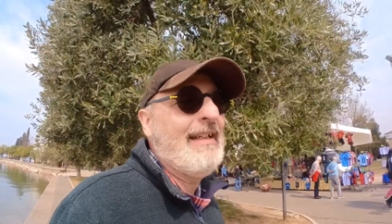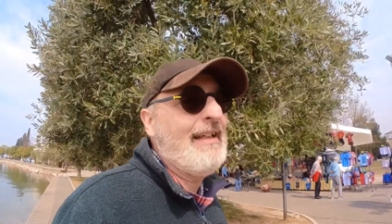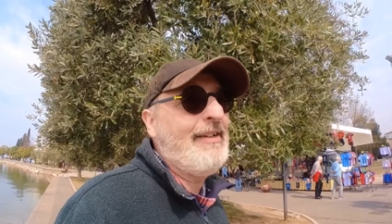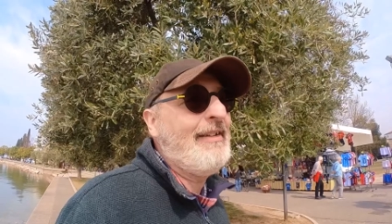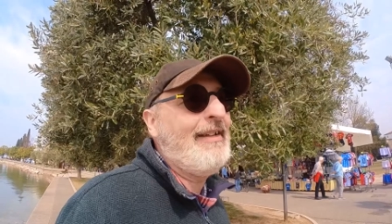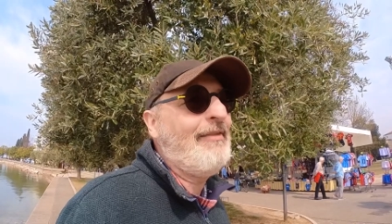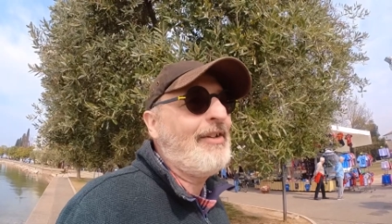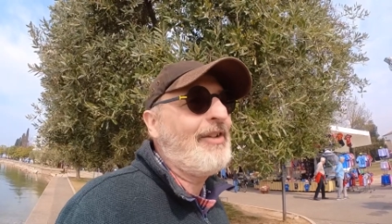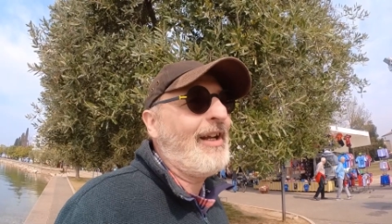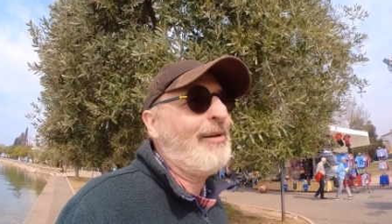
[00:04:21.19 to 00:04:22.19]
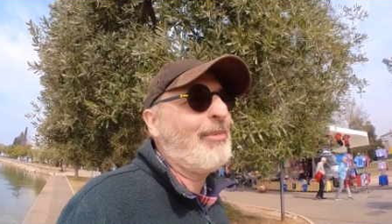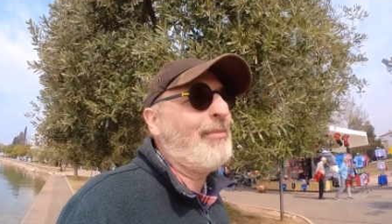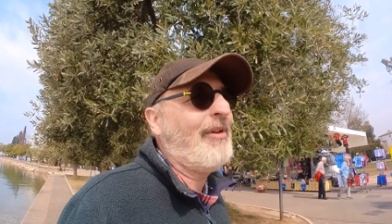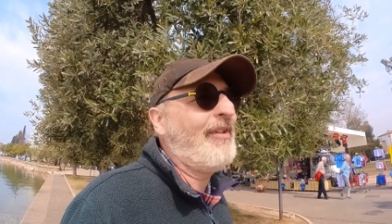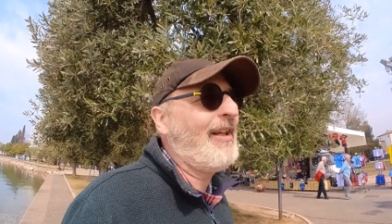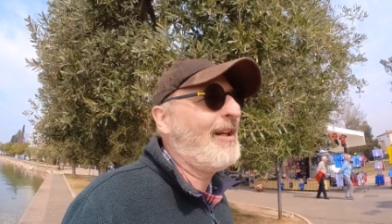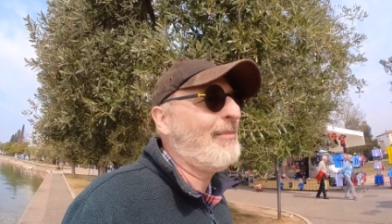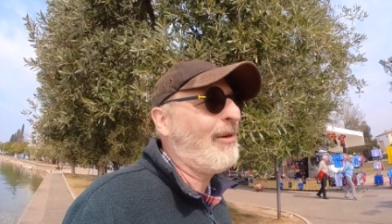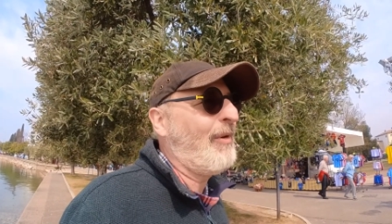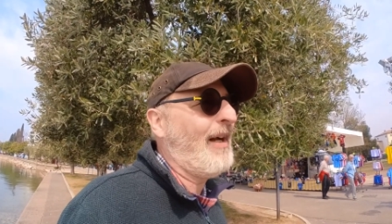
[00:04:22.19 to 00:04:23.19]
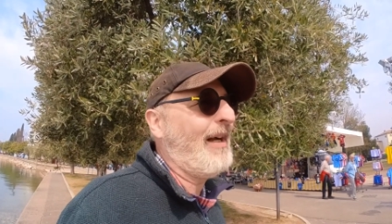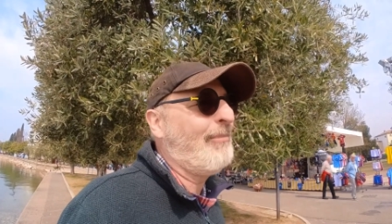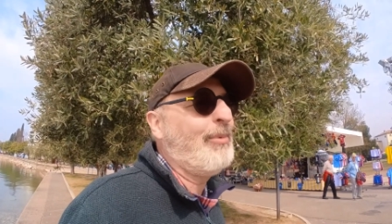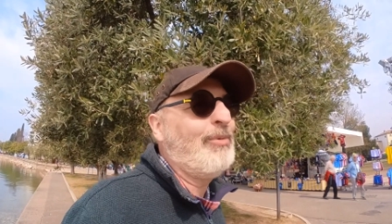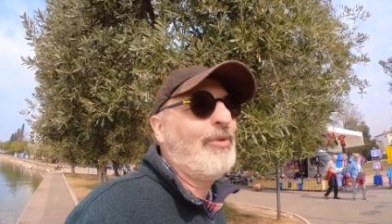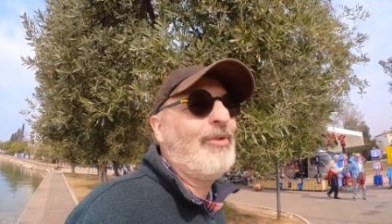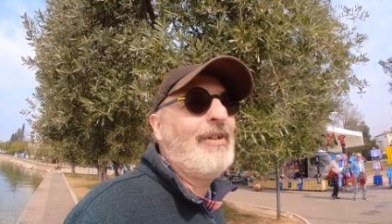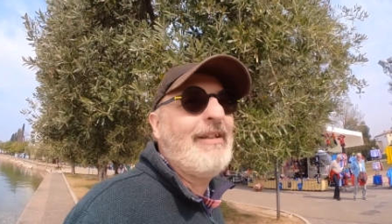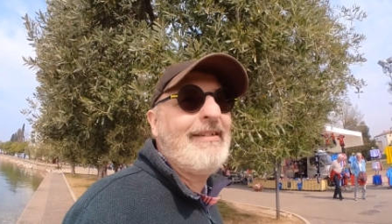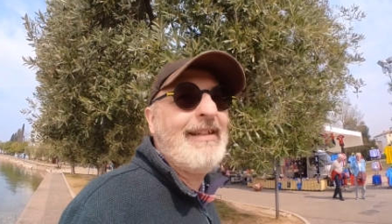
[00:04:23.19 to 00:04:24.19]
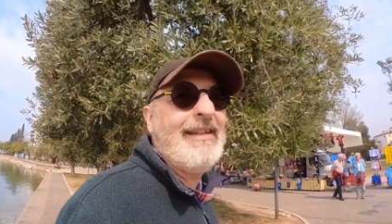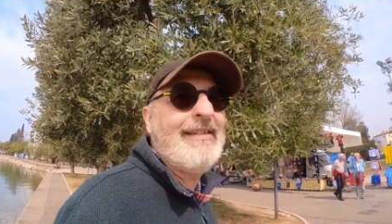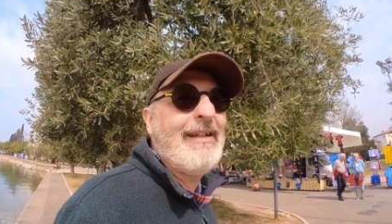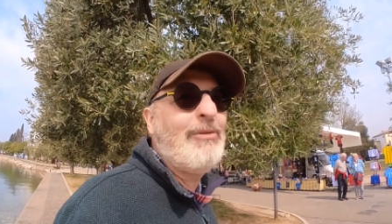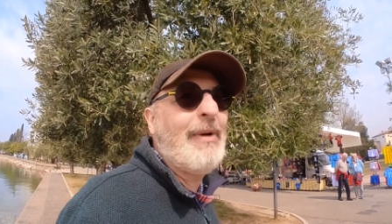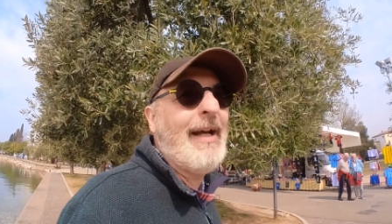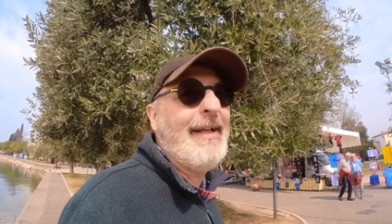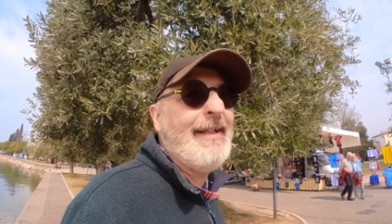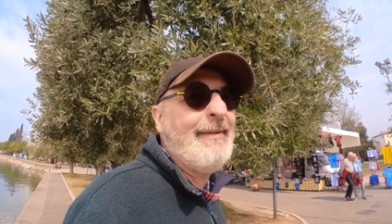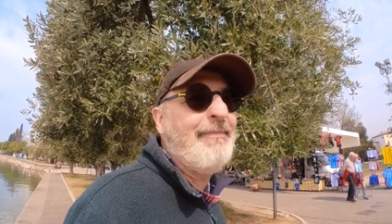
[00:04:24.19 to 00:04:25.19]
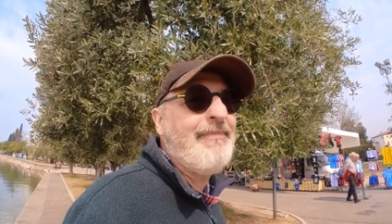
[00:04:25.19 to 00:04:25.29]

estiva, se anche primavera, ma qua appunto si inizia domani